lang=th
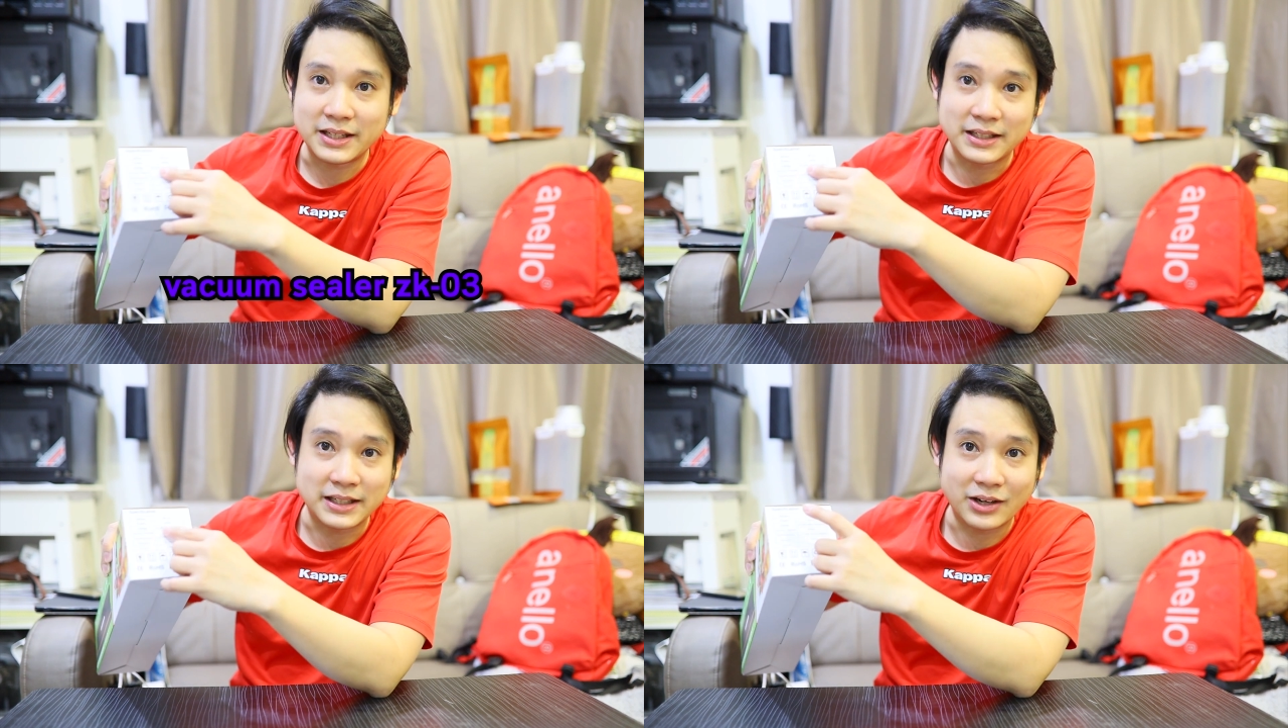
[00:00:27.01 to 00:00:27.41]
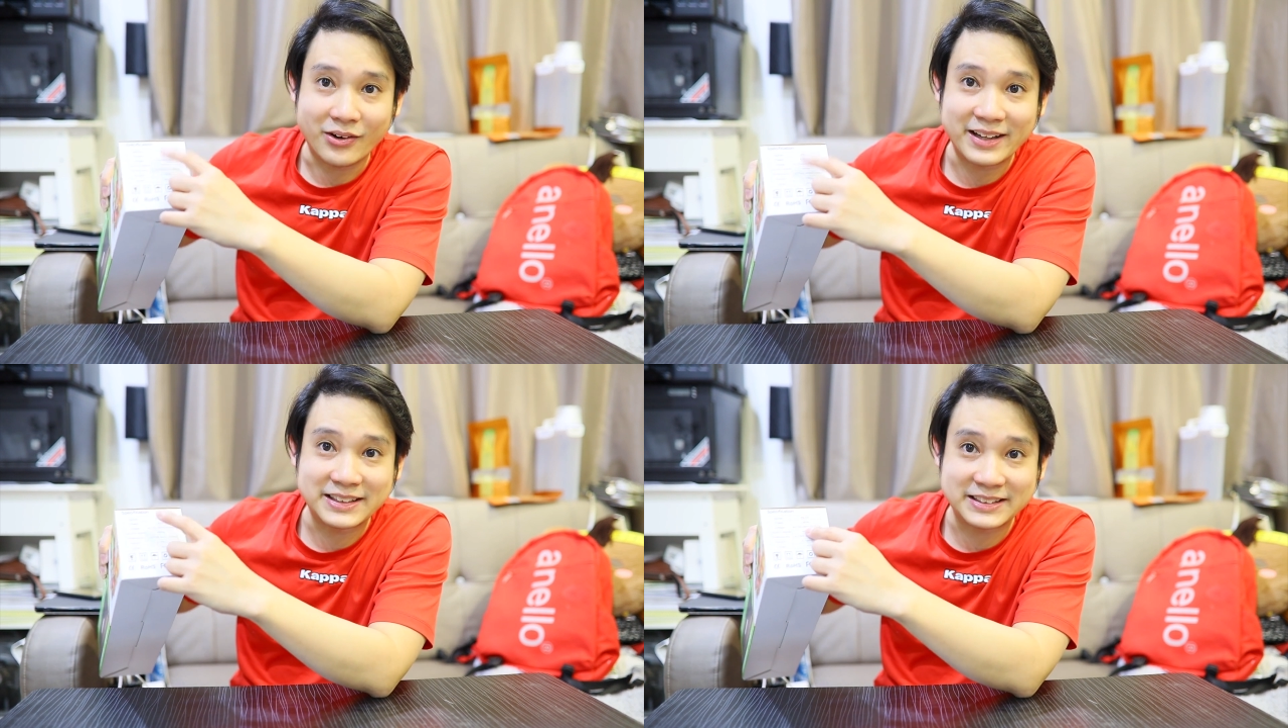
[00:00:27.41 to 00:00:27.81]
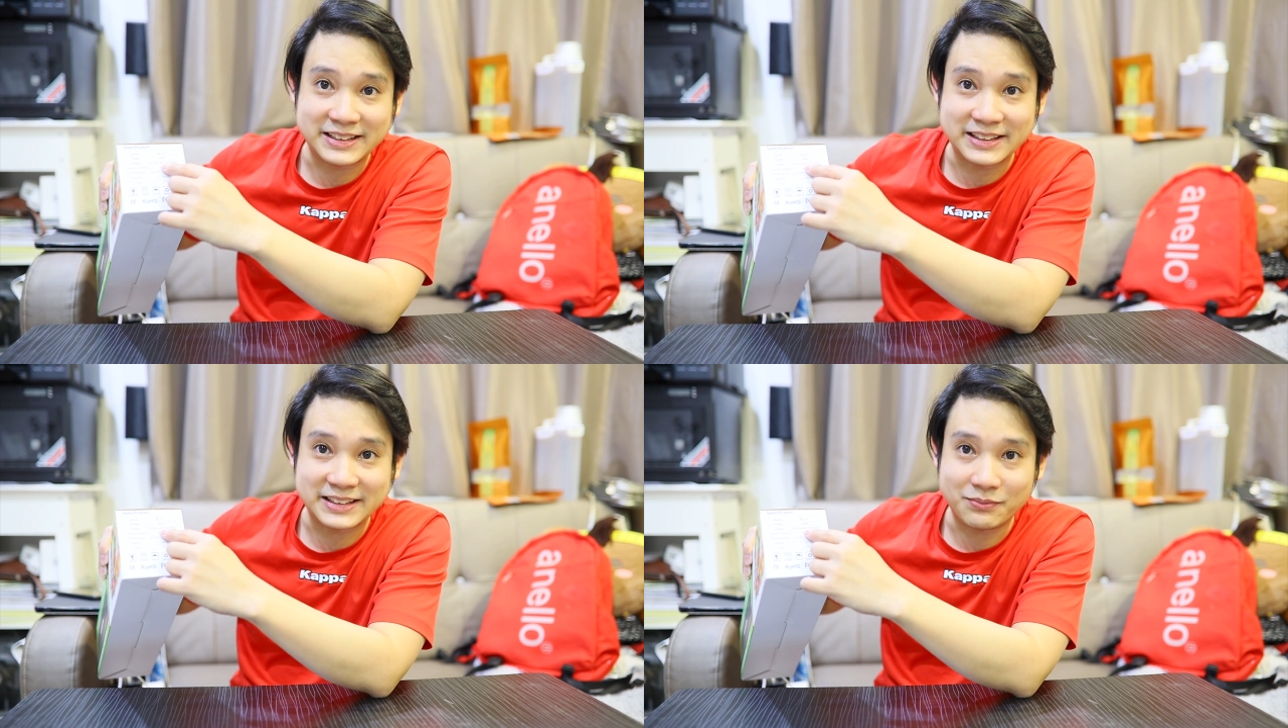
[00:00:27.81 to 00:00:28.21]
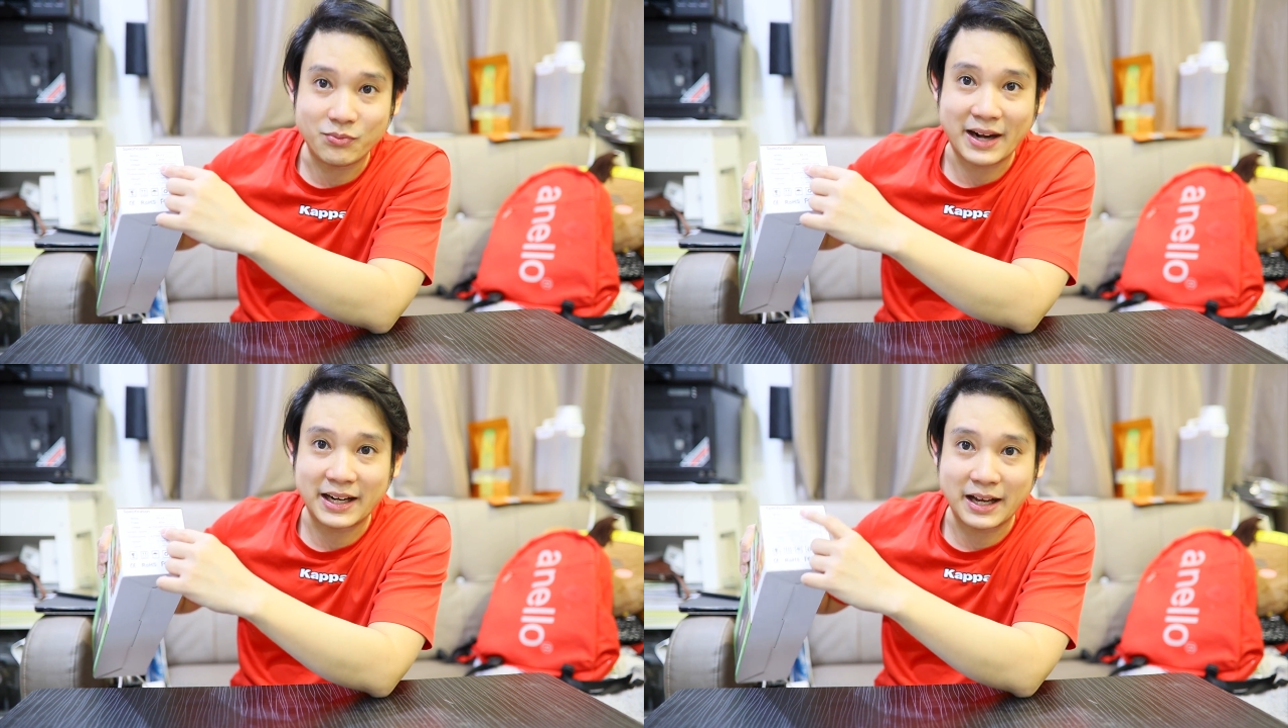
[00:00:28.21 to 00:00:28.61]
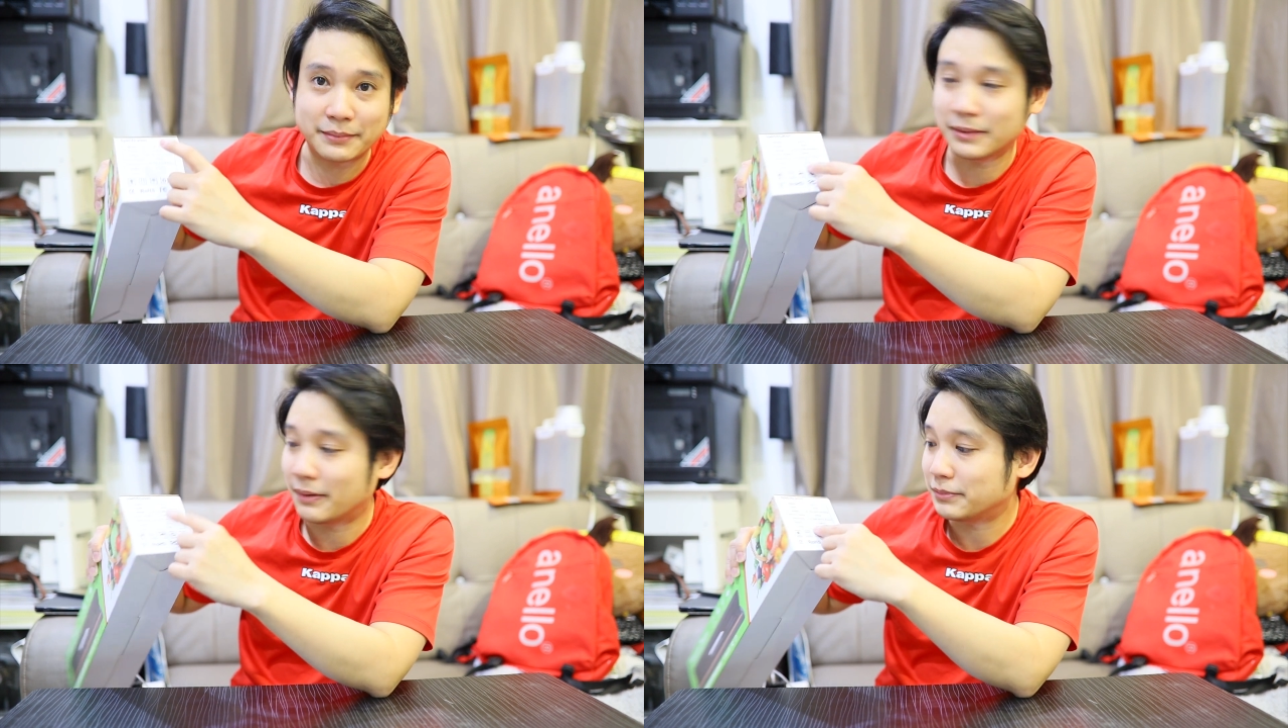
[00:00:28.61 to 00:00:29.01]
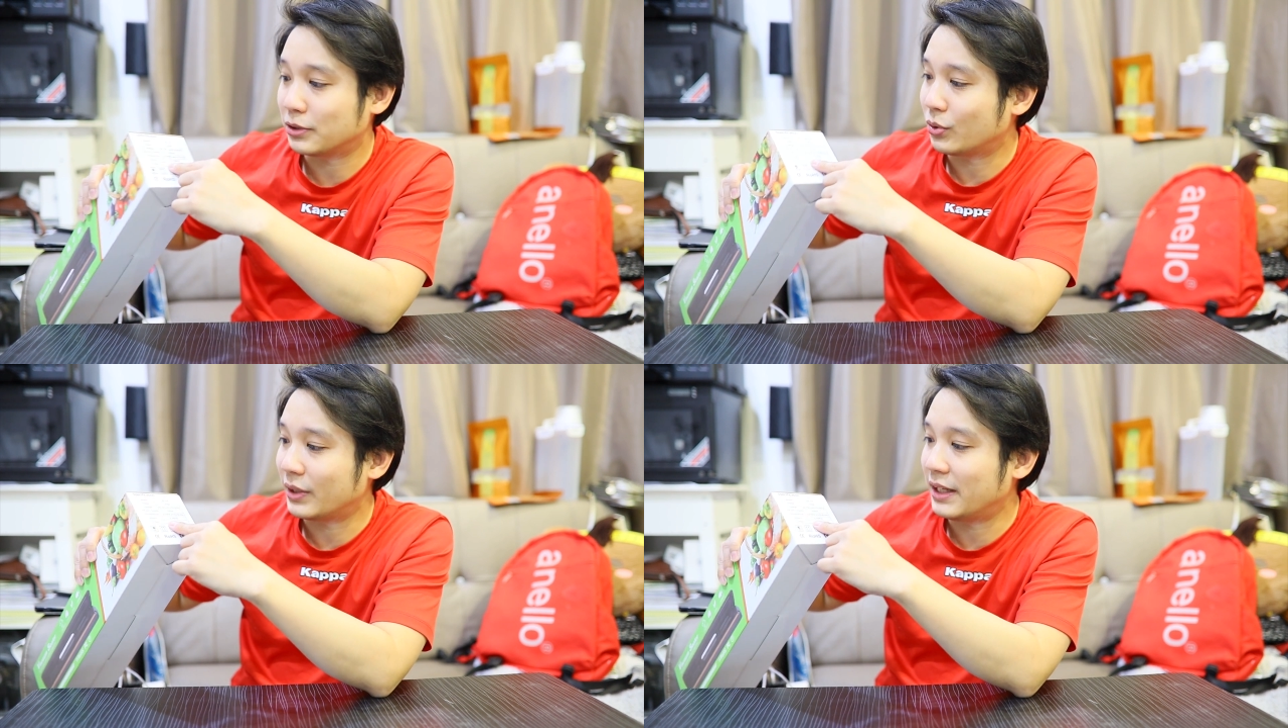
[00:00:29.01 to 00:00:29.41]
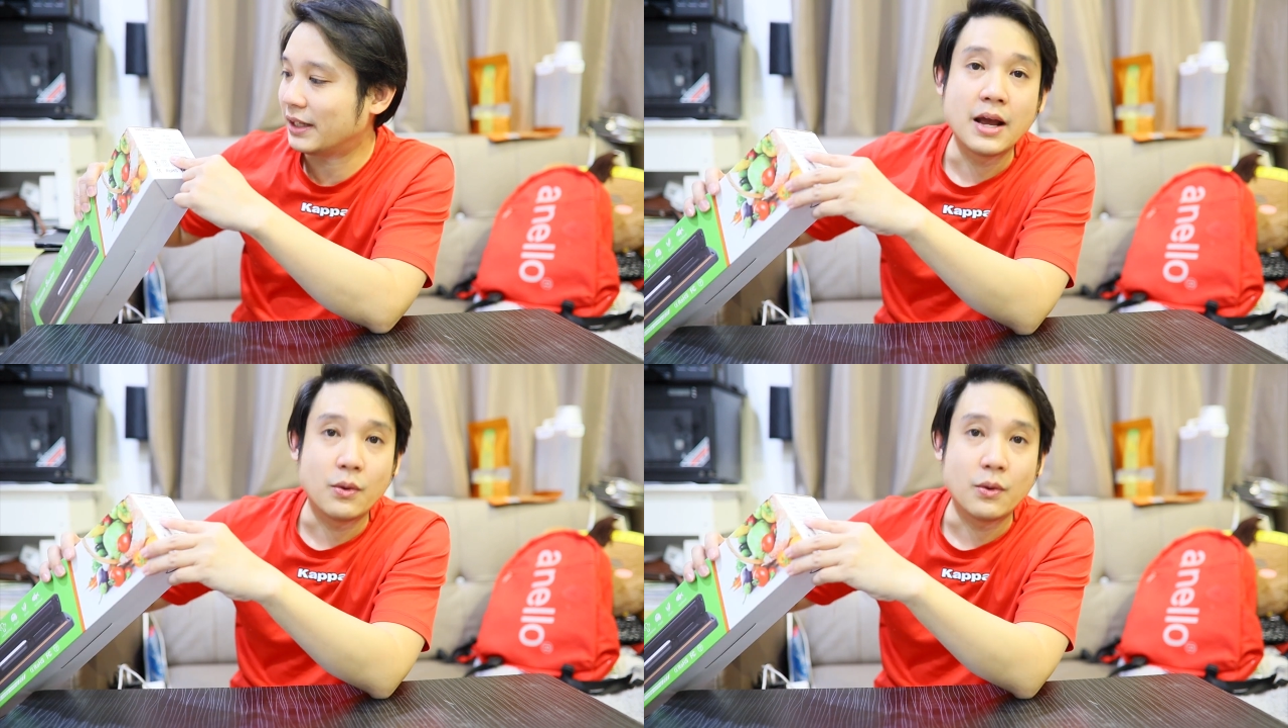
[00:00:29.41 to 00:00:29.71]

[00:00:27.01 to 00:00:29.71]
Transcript: ที่140 วัตต์นะครับสำหรับเจ้าตัวนี้